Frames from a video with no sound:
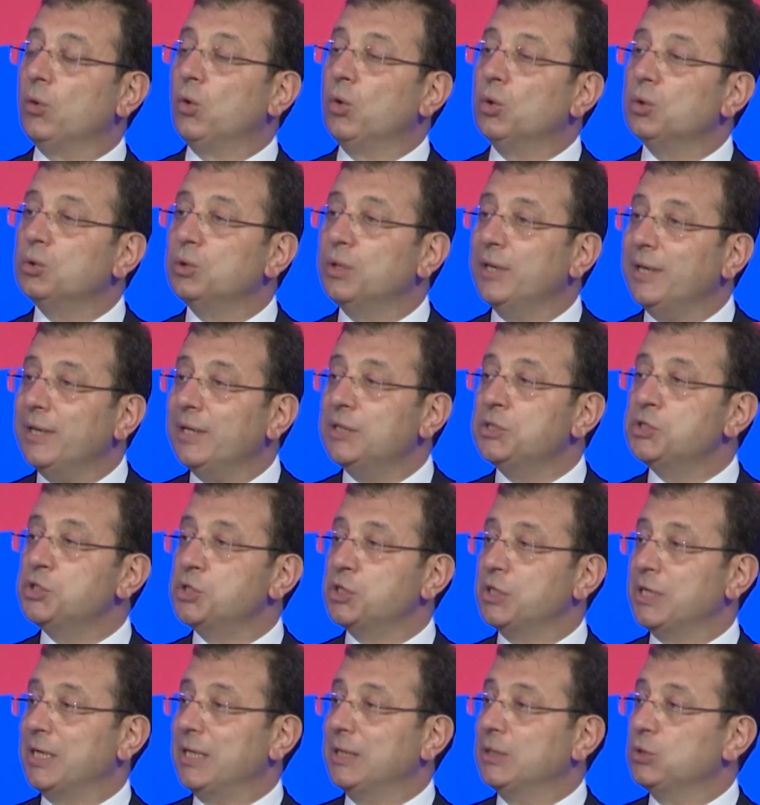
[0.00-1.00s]
ortaya
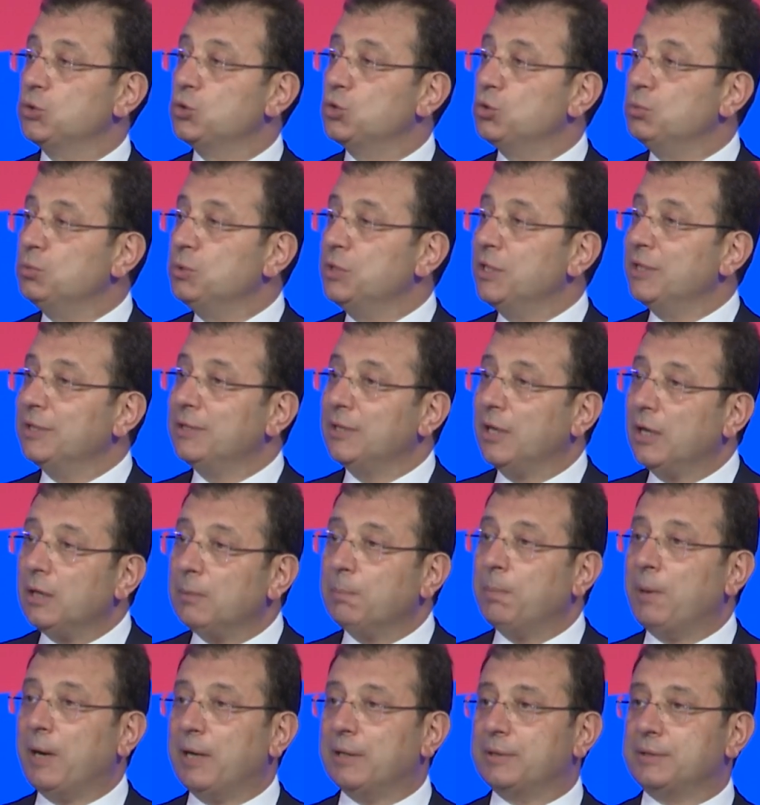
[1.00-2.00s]
çıkan Cumhuriyet
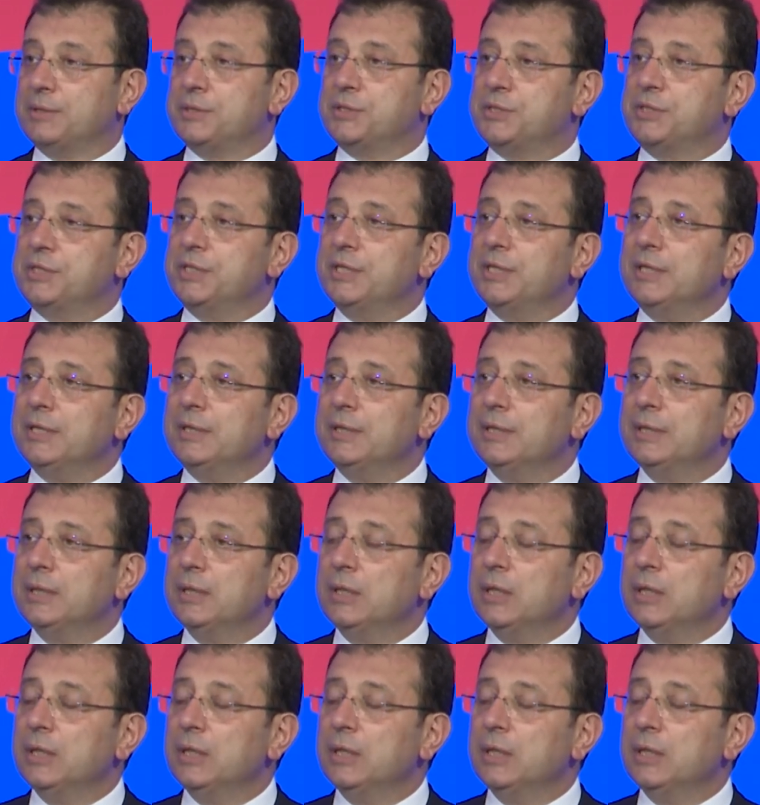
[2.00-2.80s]
Halk Partisi